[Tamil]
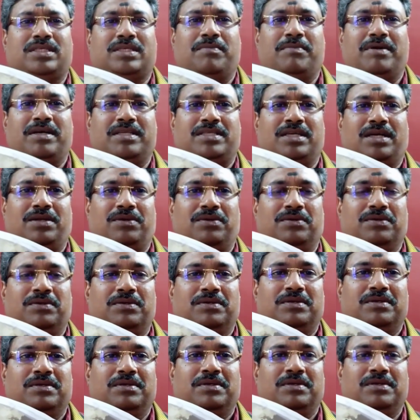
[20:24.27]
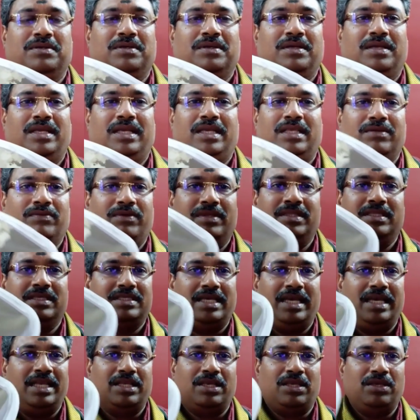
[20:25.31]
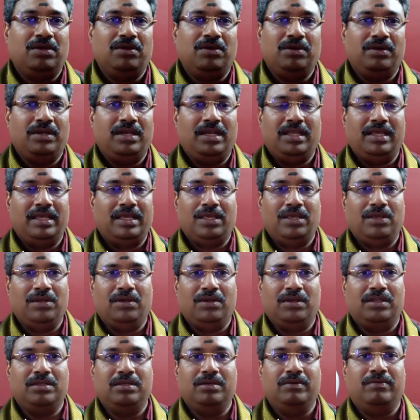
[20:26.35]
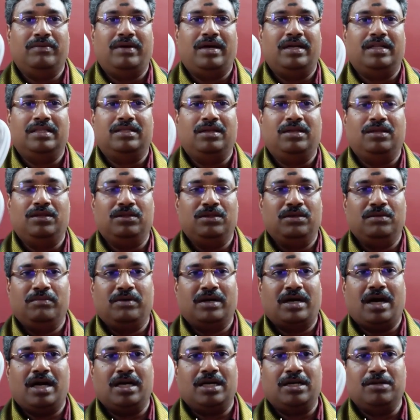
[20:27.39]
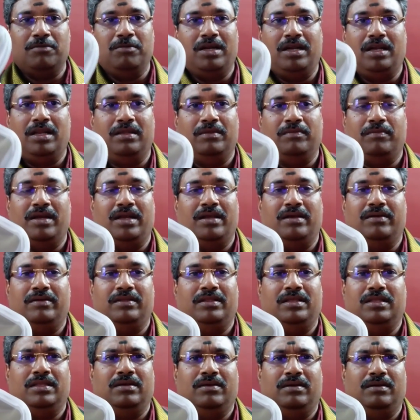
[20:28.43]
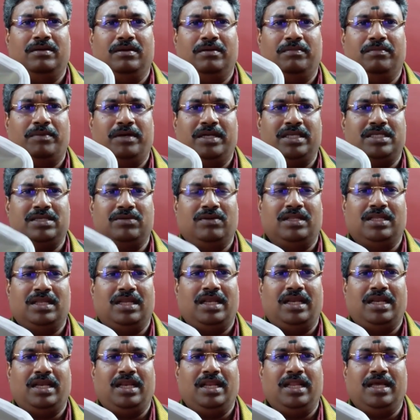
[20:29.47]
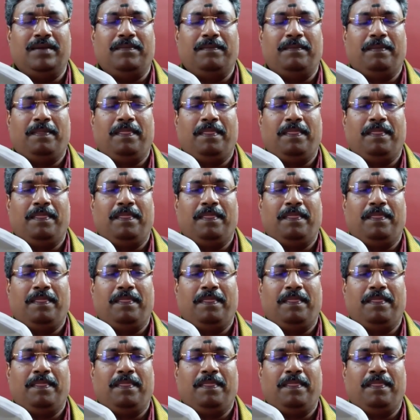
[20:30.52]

ஒரு சமாச்சாரம் இது வந்து செயற்கையோ இல்லை எங்கேயோ இருந்து நம்ம காட்டு மேட்லேருந்து இது வந்து பறிச்சு வரலாம் இல்லை